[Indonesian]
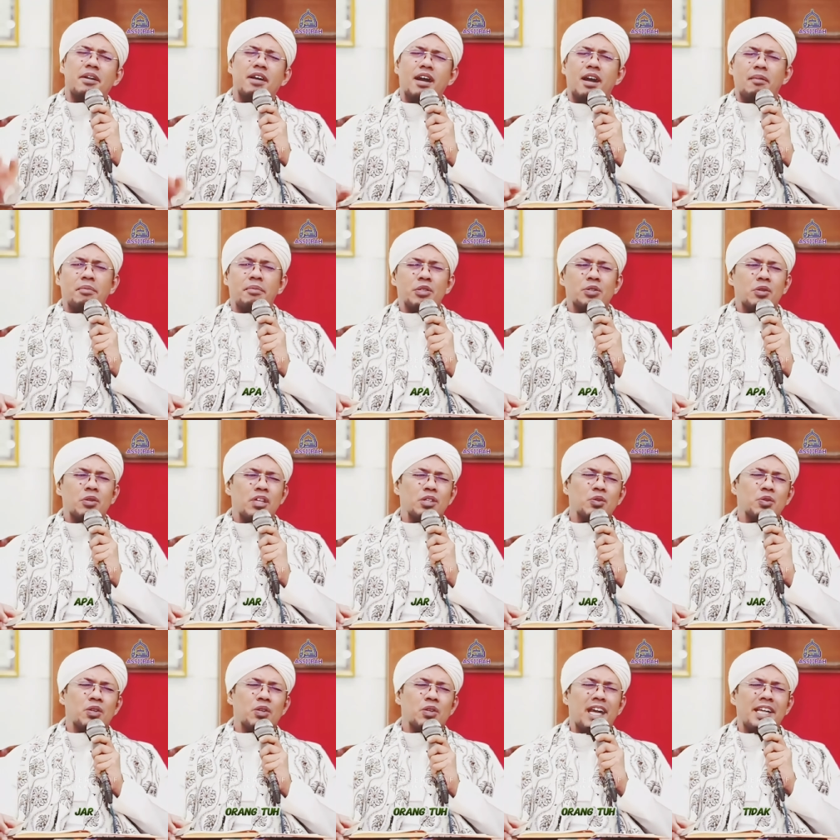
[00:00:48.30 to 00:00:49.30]
apa jurang
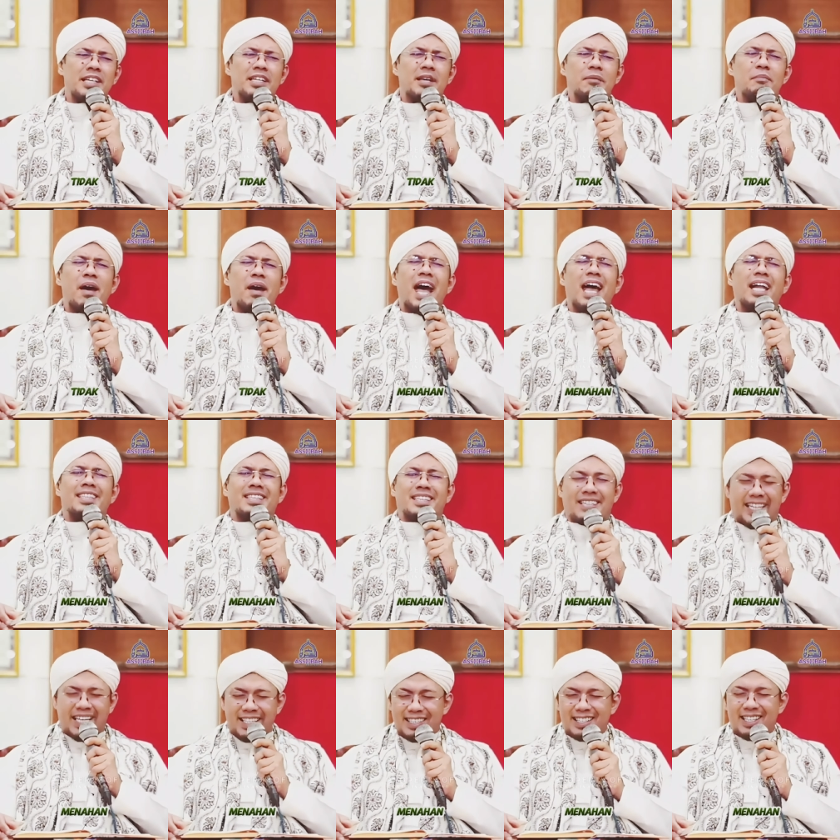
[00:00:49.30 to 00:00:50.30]
tuh kada
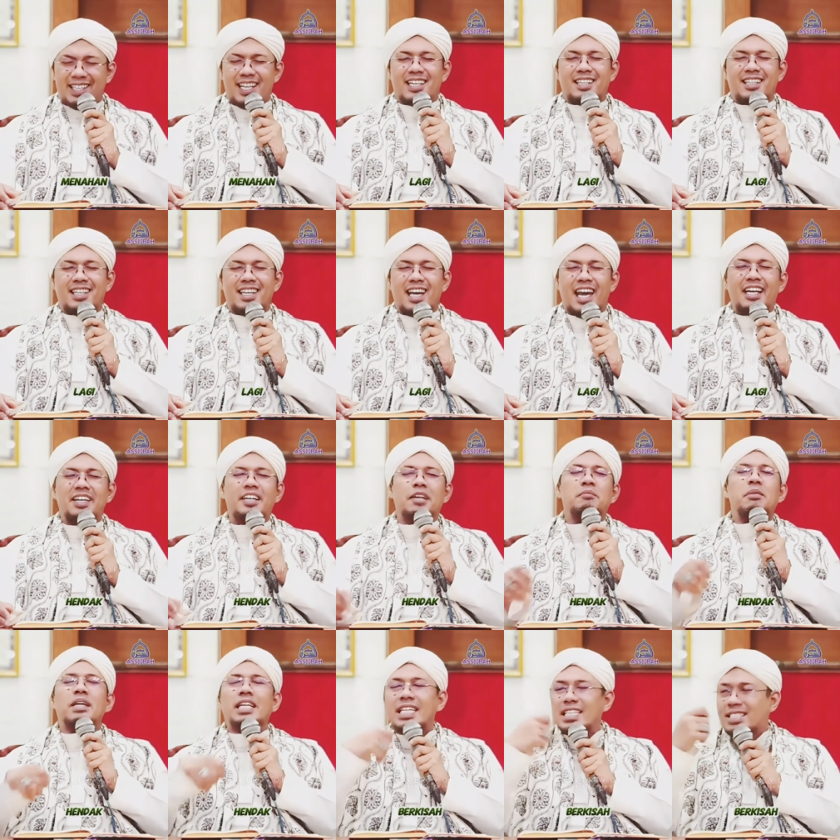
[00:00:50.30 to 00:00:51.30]
baatret lagi
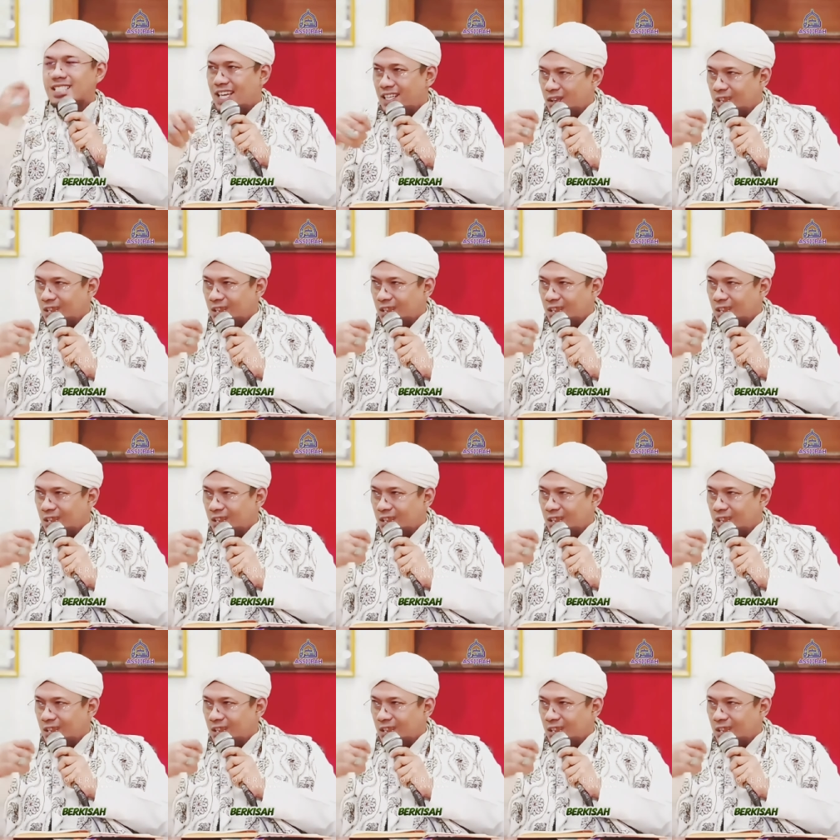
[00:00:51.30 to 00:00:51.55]
hendak berkisah